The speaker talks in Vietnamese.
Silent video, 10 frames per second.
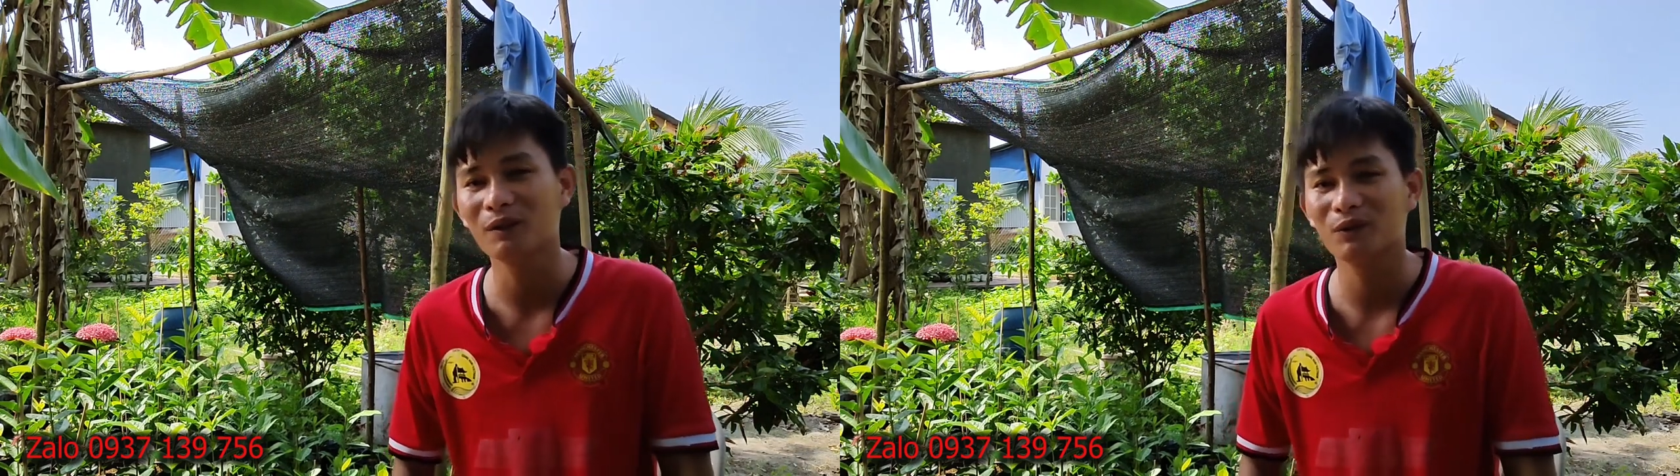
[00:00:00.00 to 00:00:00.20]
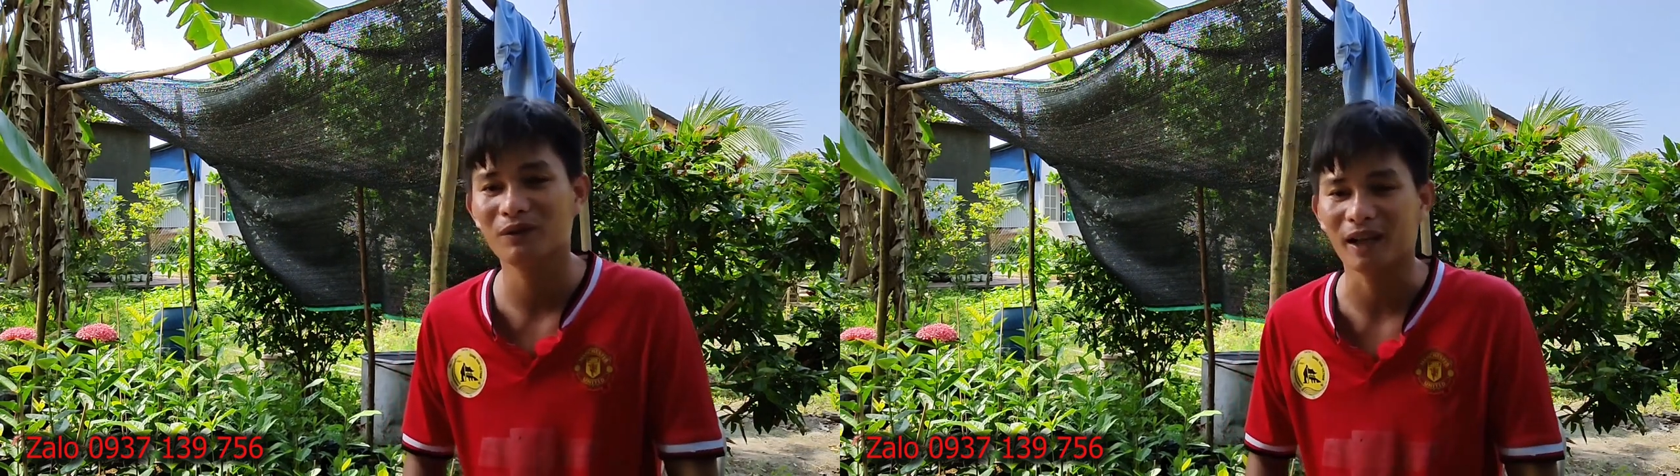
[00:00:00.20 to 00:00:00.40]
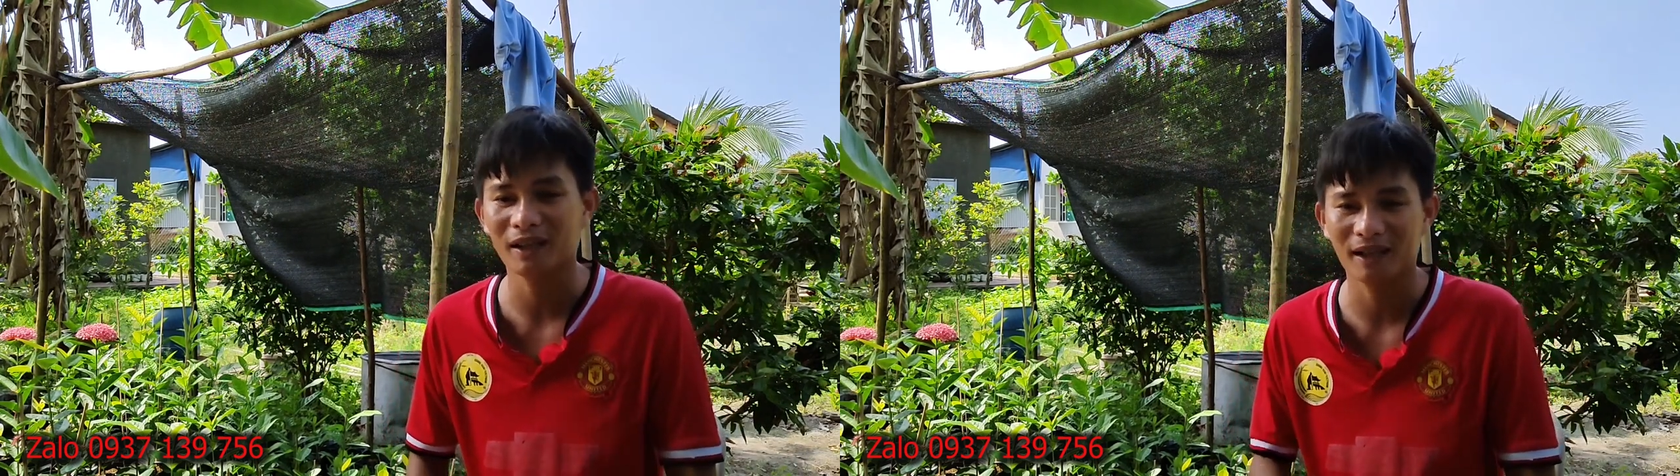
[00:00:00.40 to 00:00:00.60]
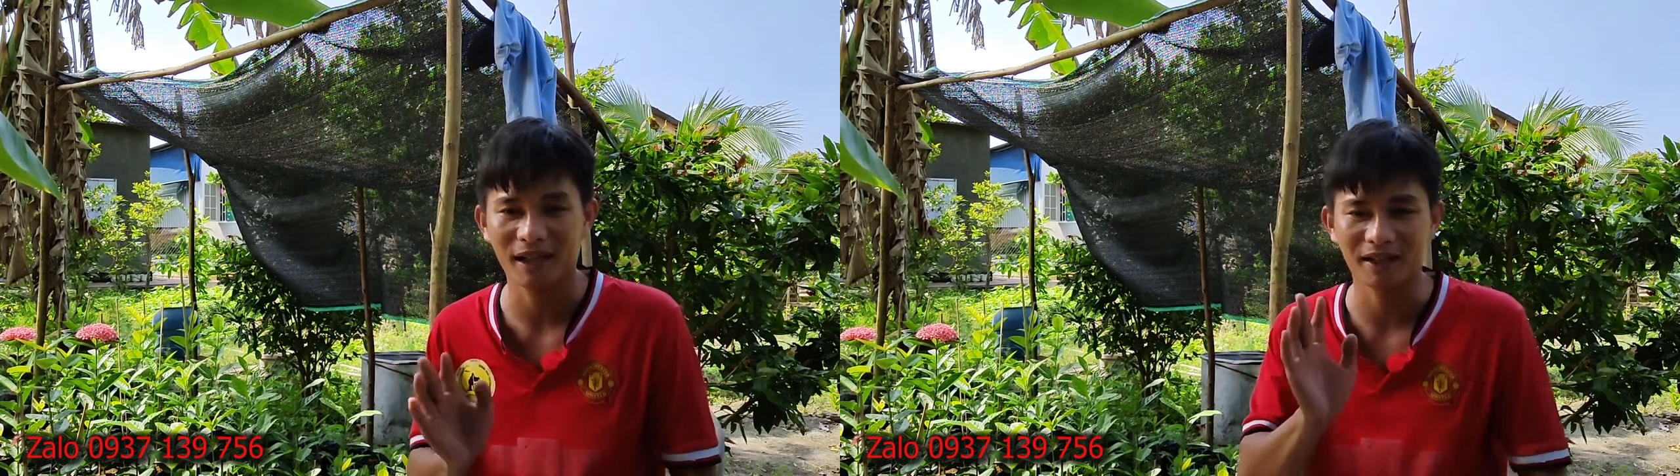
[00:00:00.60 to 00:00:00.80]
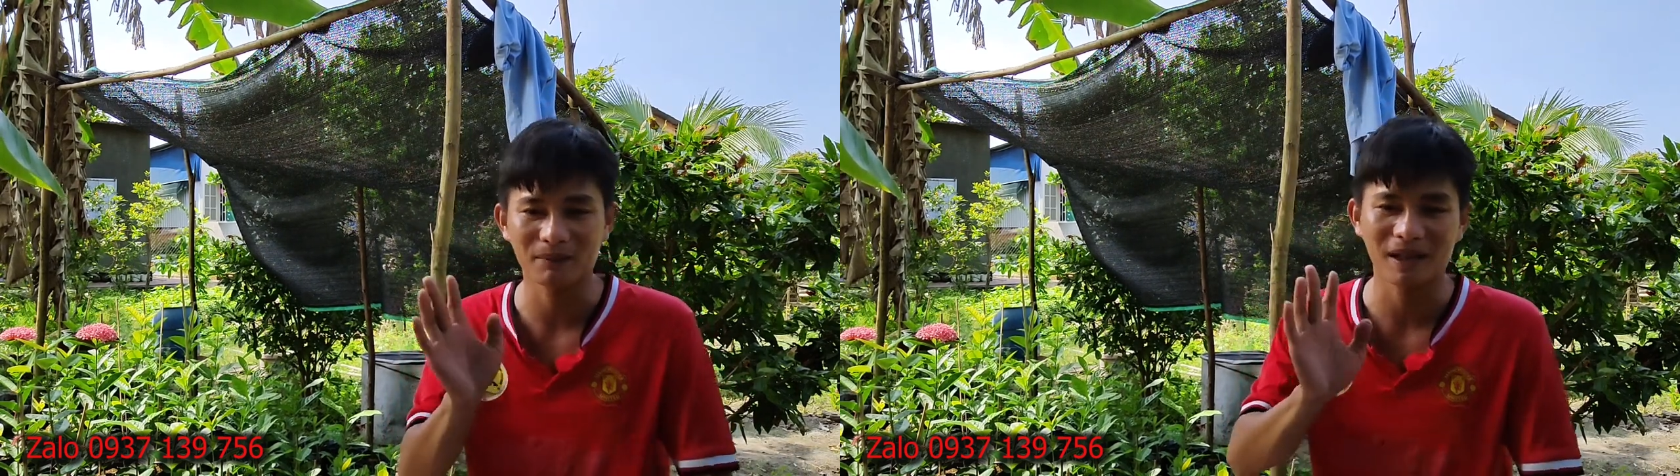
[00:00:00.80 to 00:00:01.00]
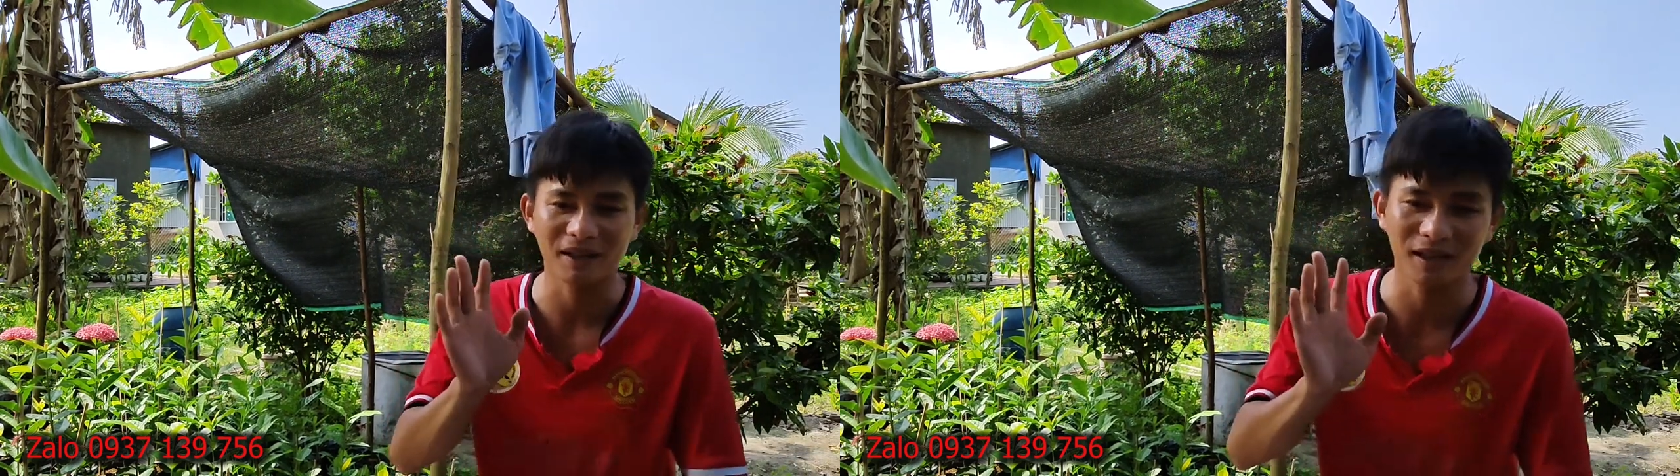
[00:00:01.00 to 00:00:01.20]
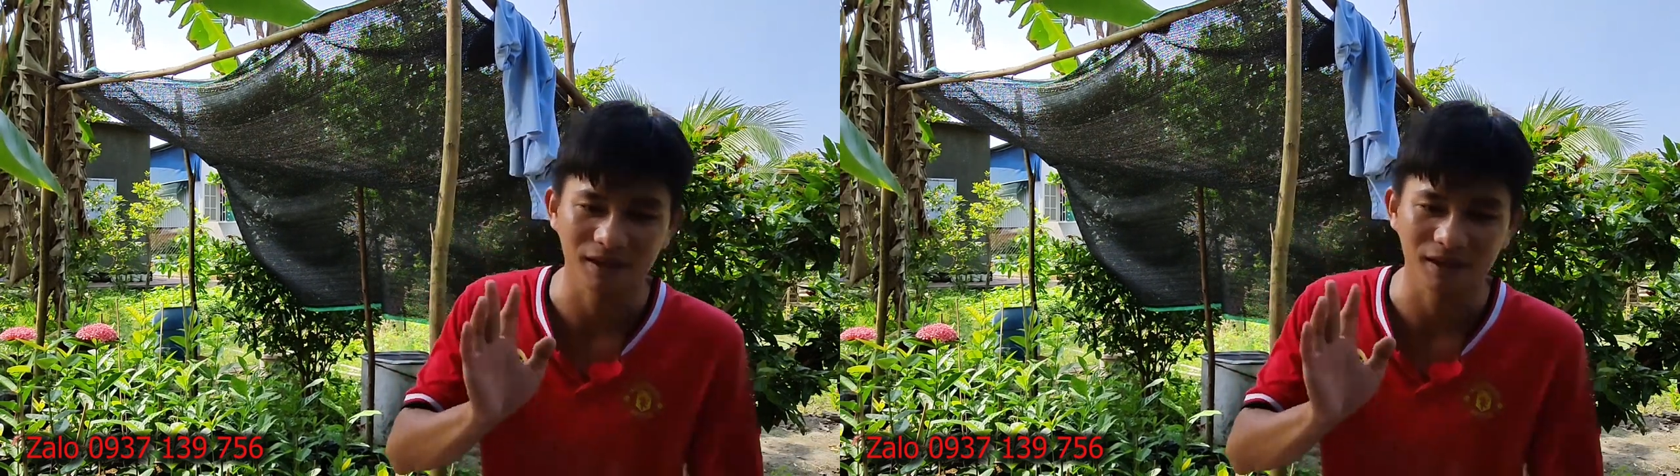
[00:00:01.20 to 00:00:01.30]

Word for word: buổi tối vui vẻ hẹn gặp